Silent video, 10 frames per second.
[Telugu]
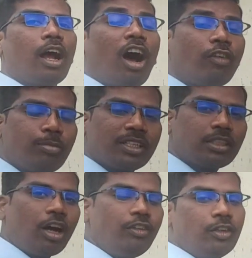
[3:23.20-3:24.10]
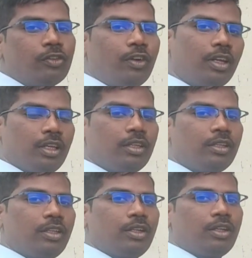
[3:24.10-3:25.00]
హాఫ్ ప్లస్ హాఫ్ ఫుల్
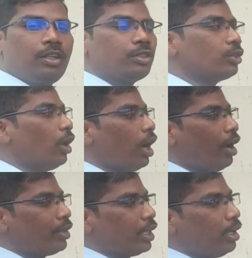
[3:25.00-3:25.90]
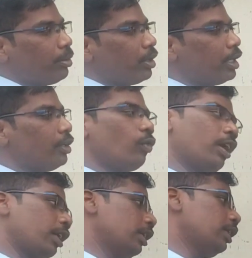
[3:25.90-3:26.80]
సో ఆ విధంగా మనం ఏంటి
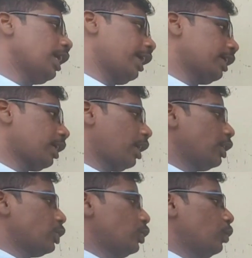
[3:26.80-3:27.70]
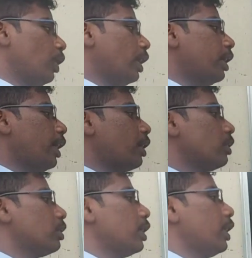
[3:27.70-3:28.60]
వన్ అనేది డైరెక్ట్గా రాయొచ్చు వన్ అనేది
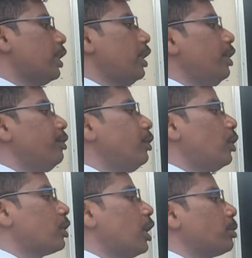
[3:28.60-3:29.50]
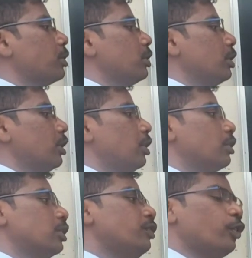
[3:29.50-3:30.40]
ఎక్కడ ఉంది ఫోర్త్ ఆప్షన్ ఉంది
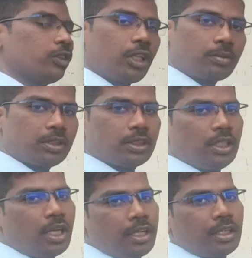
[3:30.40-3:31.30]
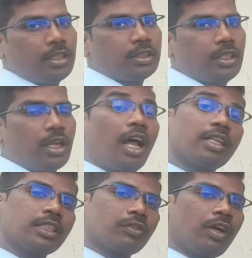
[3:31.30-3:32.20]
సో ఫోర్త్ ఆప్షన్ ఇస్ ద రైట్ ఆన్సర్
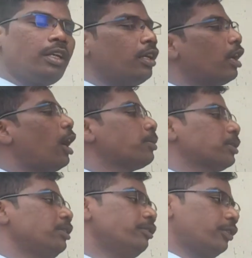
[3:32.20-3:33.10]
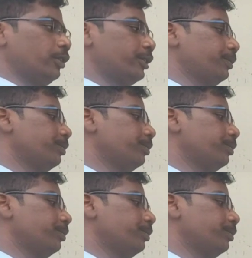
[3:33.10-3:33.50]
ఆన్సర్ వన్ ఆప్షన్ ఫోర్